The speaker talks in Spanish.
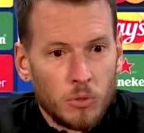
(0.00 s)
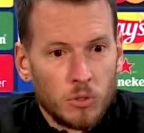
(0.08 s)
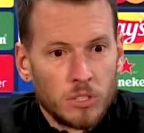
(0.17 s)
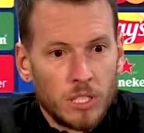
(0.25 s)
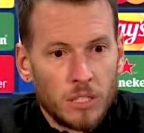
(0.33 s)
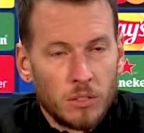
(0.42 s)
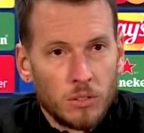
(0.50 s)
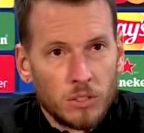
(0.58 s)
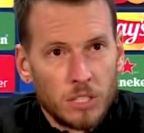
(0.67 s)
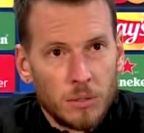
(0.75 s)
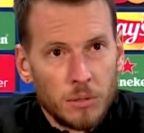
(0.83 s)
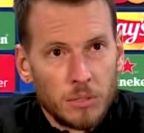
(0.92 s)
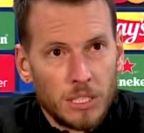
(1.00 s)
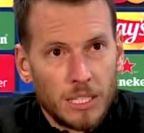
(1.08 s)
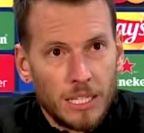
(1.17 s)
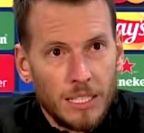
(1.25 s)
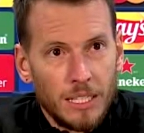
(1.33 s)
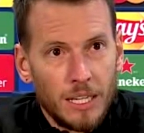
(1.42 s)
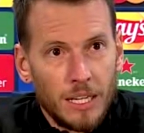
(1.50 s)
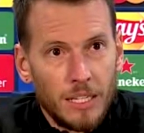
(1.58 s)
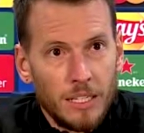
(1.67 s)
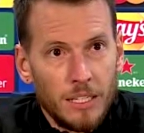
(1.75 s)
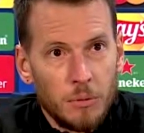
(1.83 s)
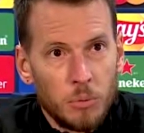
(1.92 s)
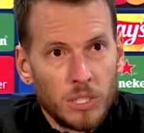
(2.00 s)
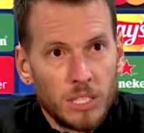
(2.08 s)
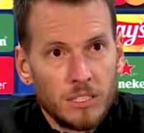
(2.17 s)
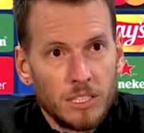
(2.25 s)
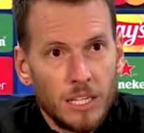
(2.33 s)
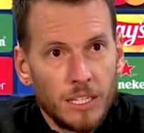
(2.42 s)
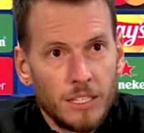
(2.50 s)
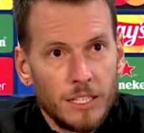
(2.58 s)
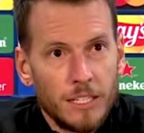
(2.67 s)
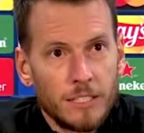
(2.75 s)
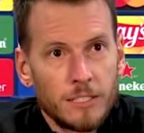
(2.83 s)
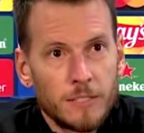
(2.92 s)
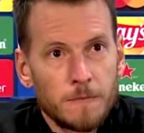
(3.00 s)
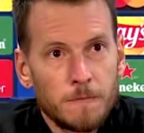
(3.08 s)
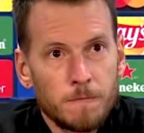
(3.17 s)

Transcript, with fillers: demostrar todos sabemos la calidad y el potencial que tienes.